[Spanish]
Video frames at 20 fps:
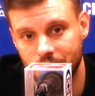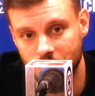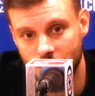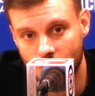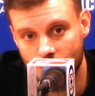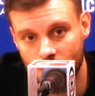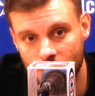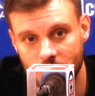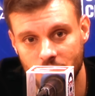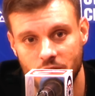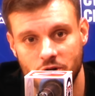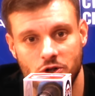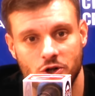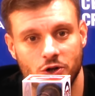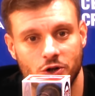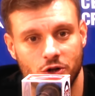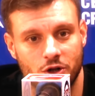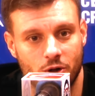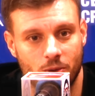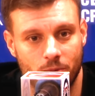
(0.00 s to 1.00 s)
como he dicho
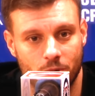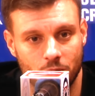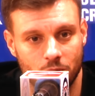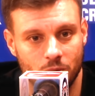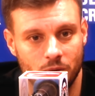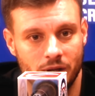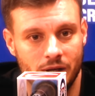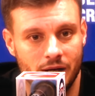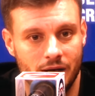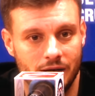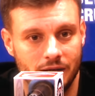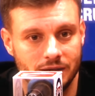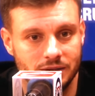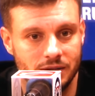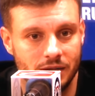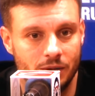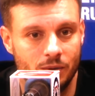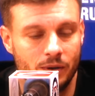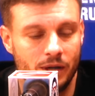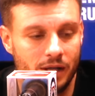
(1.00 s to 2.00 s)
en otra oportunidad,
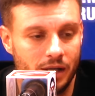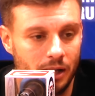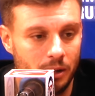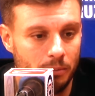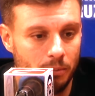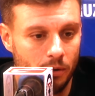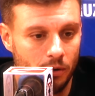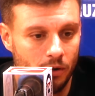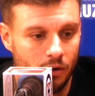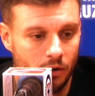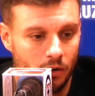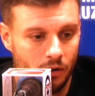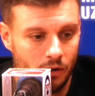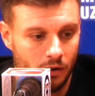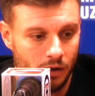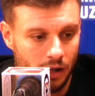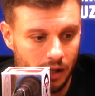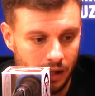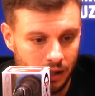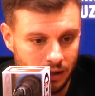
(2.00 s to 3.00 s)
ser un
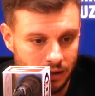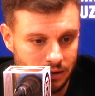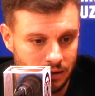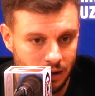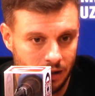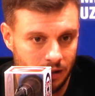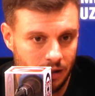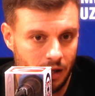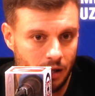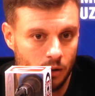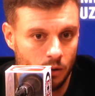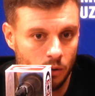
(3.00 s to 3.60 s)
equipo es estar